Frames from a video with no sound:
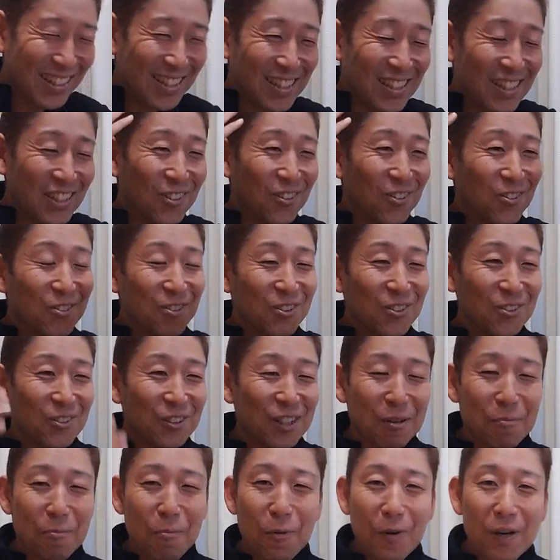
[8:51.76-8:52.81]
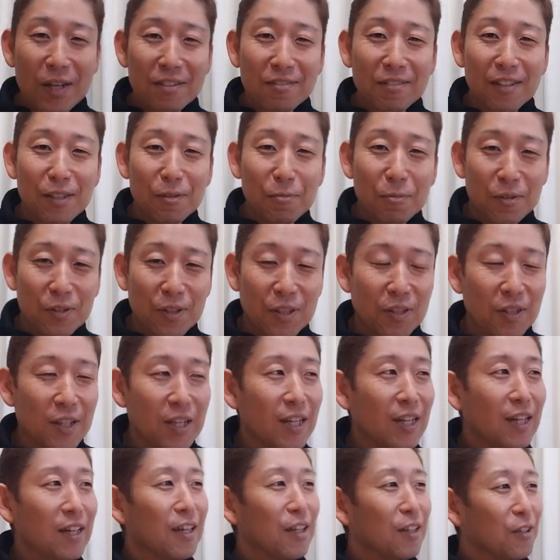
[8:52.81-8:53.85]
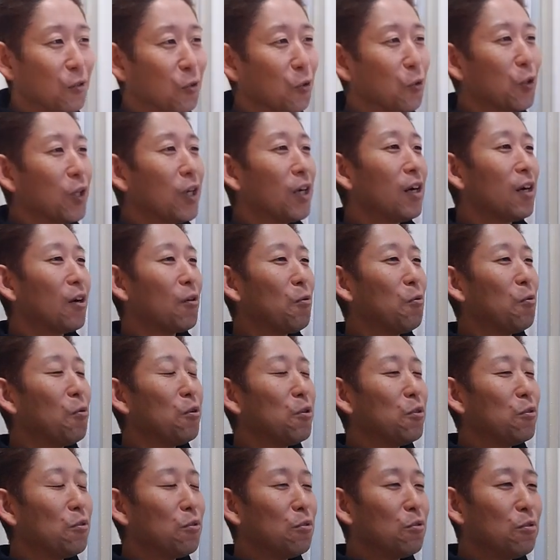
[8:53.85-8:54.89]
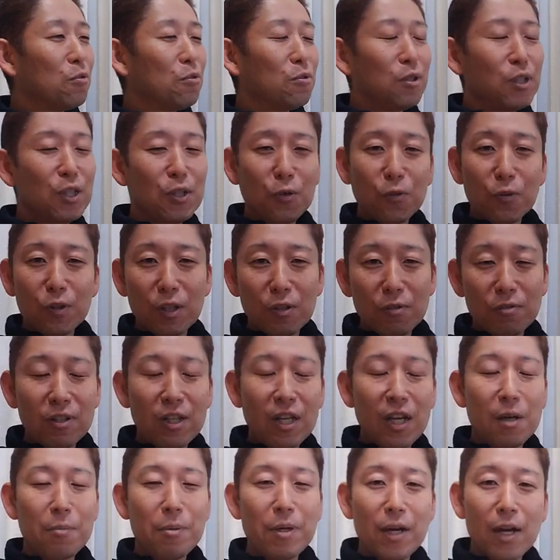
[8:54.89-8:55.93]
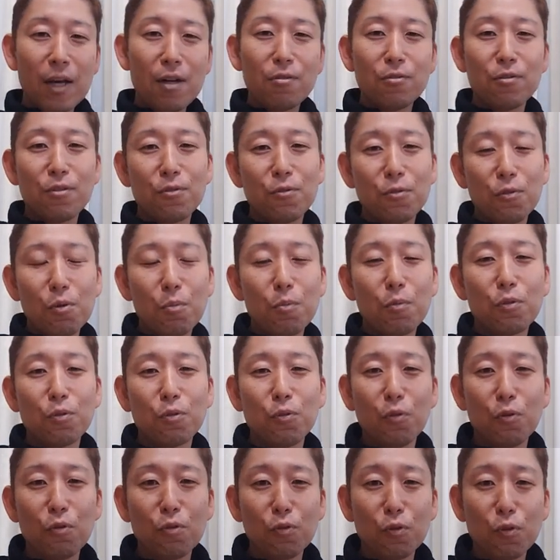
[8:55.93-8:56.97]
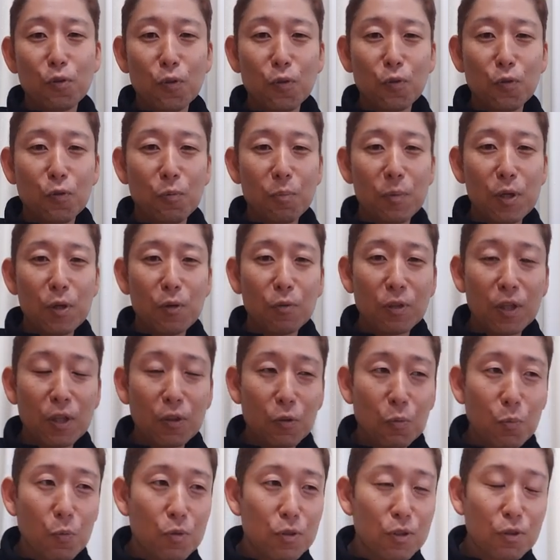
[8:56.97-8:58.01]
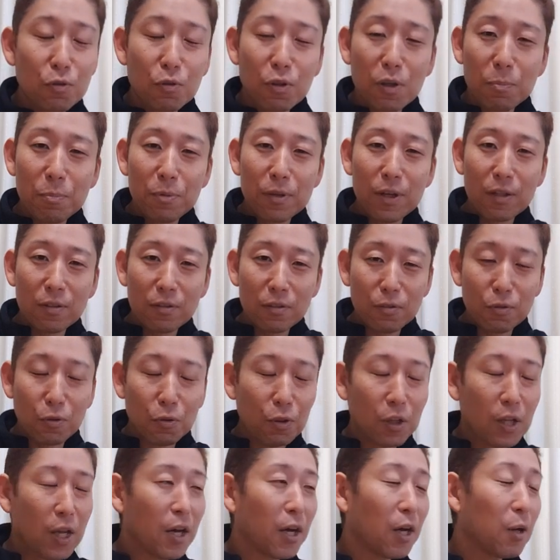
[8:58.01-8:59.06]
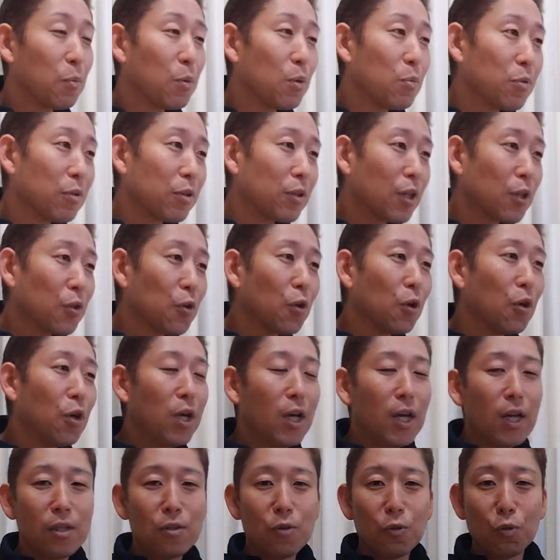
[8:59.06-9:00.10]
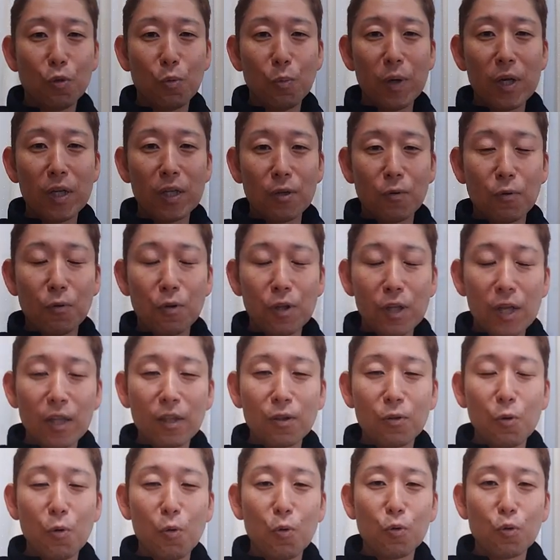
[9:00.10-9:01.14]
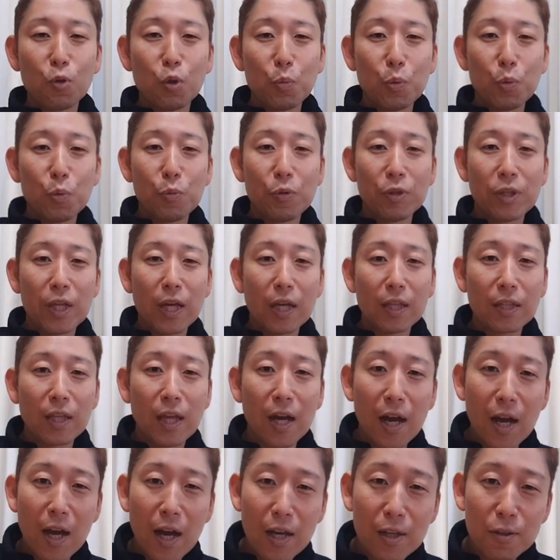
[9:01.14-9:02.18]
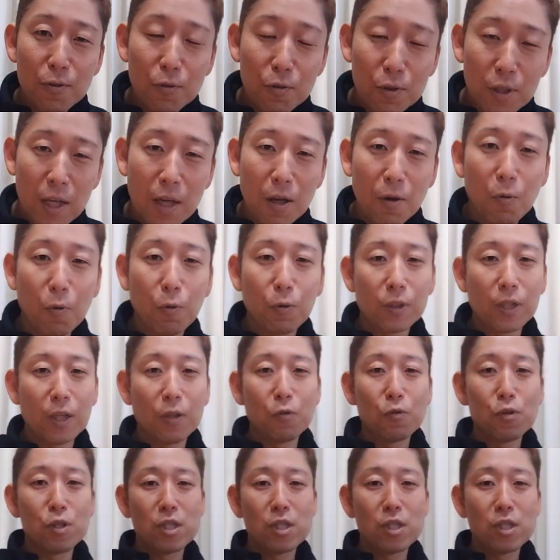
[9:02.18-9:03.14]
記憶力がもうおかしくなってますけどそうだからこういういろんな振り幅があるというところも SixTONES の一つの魅力だと思うしそれプラスその何回も言いますけどちょっと前にこのねトークの部分であったああいうねこう楽